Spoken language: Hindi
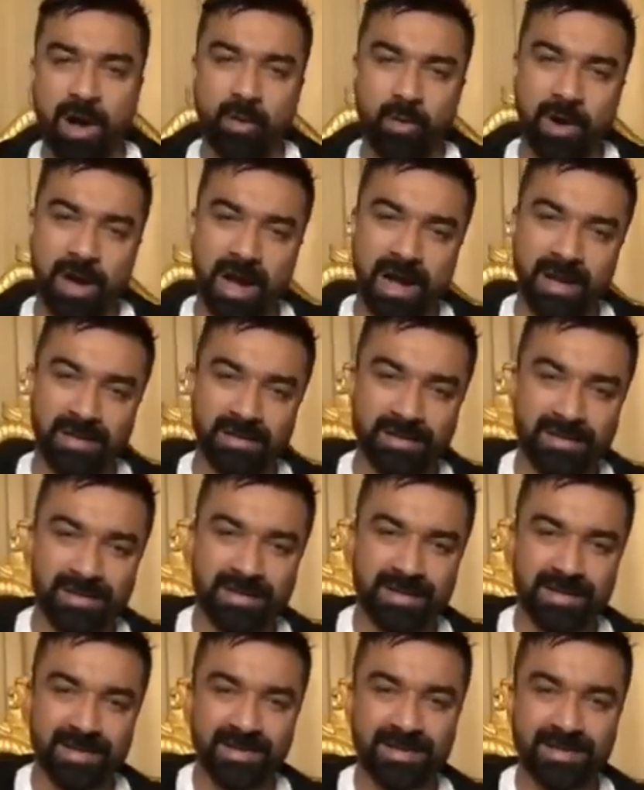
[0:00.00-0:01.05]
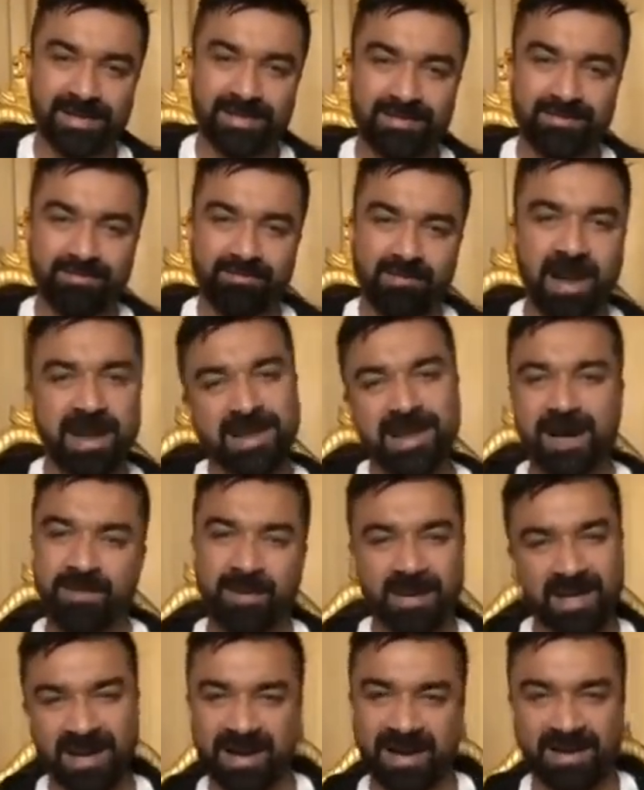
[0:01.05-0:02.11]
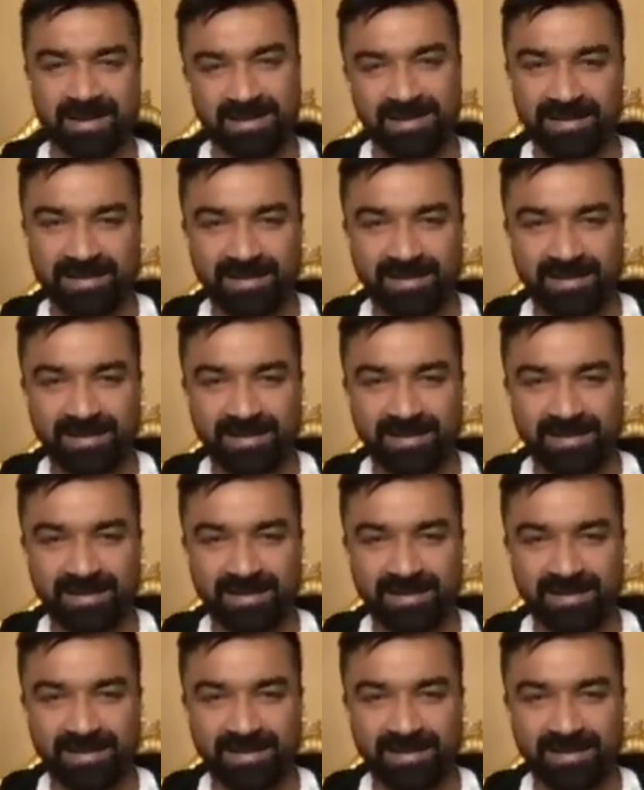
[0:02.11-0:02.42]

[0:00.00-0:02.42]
वाह मानना पड़ेगा